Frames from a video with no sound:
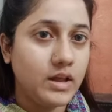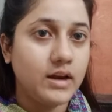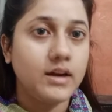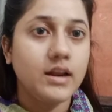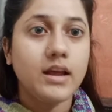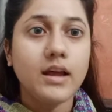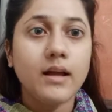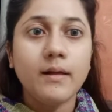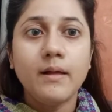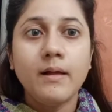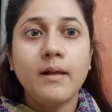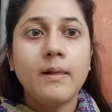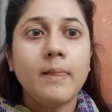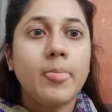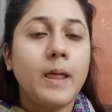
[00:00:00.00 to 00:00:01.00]
है ठीक है
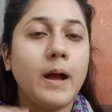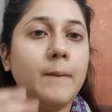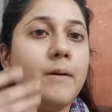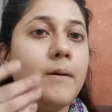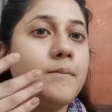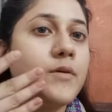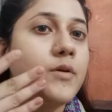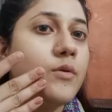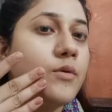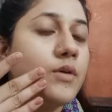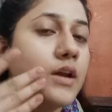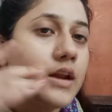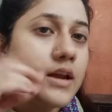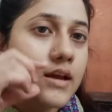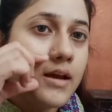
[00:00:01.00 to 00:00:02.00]
अब हम शुरू
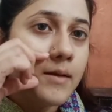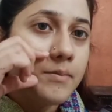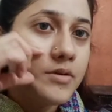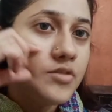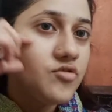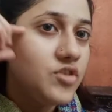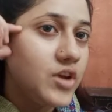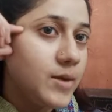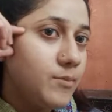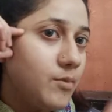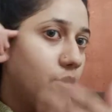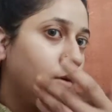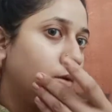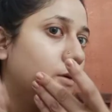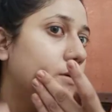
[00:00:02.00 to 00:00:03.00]
करेंगे अपनी चीक
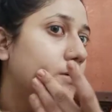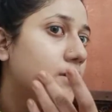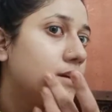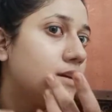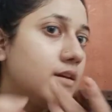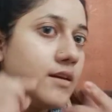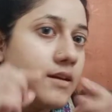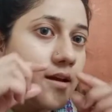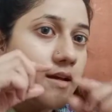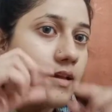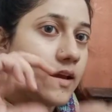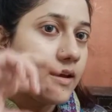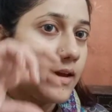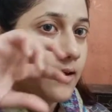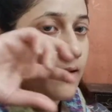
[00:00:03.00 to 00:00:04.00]
बोन को ये
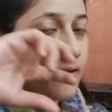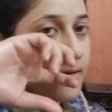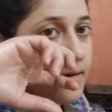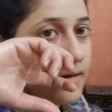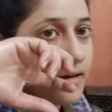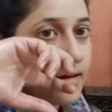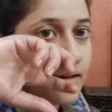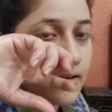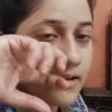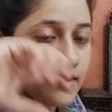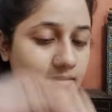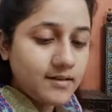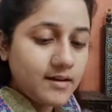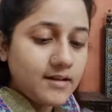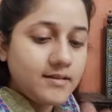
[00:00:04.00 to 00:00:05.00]
देखें
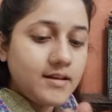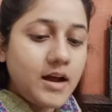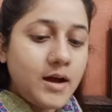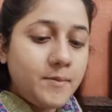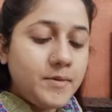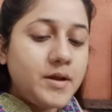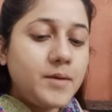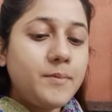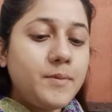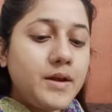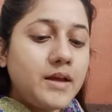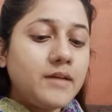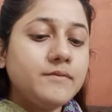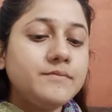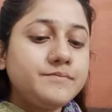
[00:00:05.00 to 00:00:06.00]
इस तरह से आपने
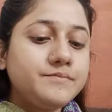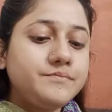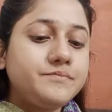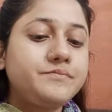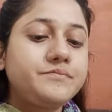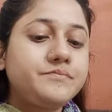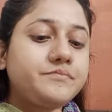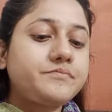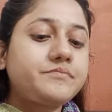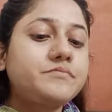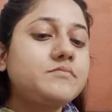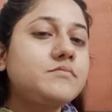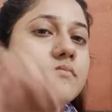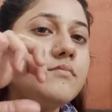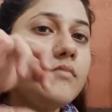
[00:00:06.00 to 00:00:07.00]
अपने
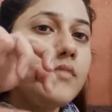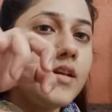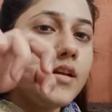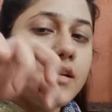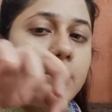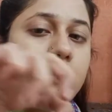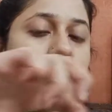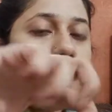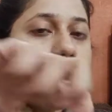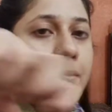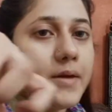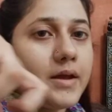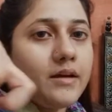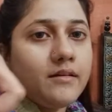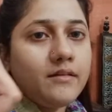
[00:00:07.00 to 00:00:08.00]
यहाँ
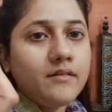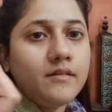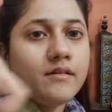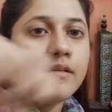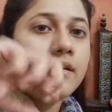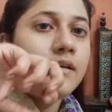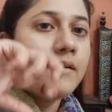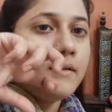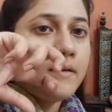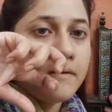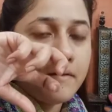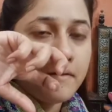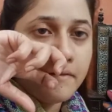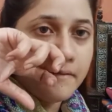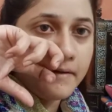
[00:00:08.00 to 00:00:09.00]
पे
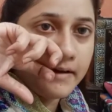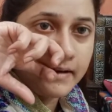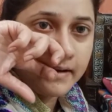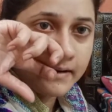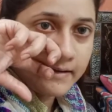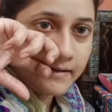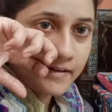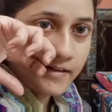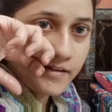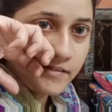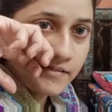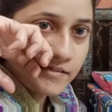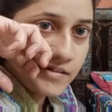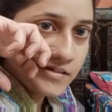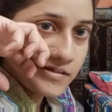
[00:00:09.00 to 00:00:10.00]
ऑयल लगाना है
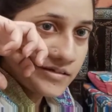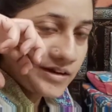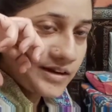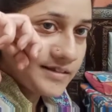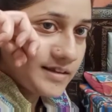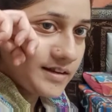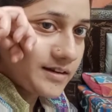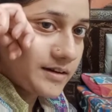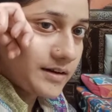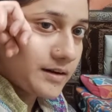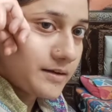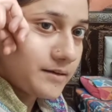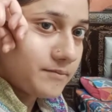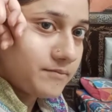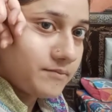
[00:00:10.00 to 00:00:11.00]
और इसको ऐसे करना
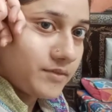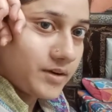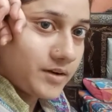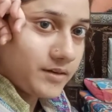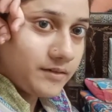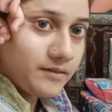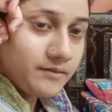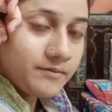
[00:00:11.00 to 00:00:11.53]
है वन